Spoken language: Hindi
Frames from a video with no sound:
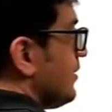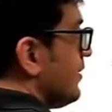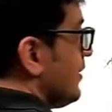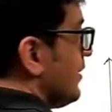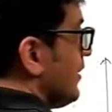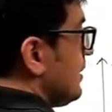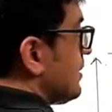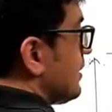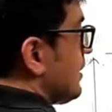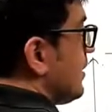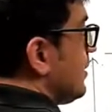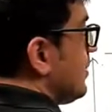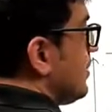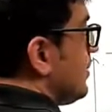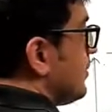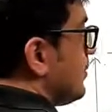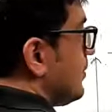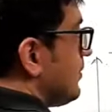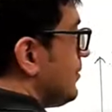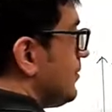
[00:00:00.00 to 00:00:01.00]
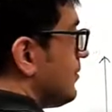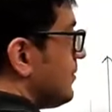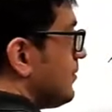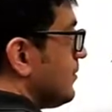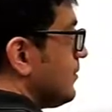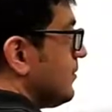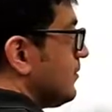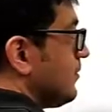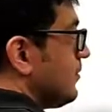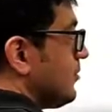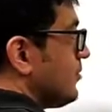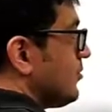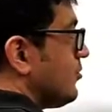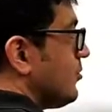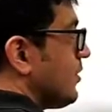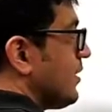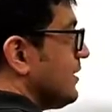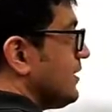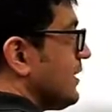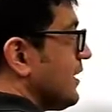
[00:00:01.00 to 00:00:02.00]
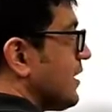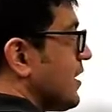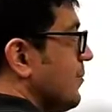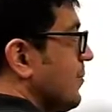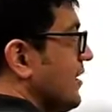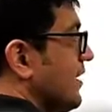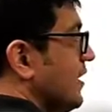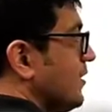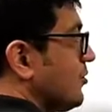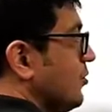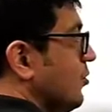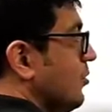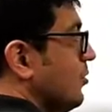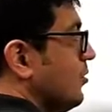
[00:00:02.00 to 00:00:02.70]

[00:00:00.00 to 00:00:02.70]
इतना क्योंकि इधर का मिरर तो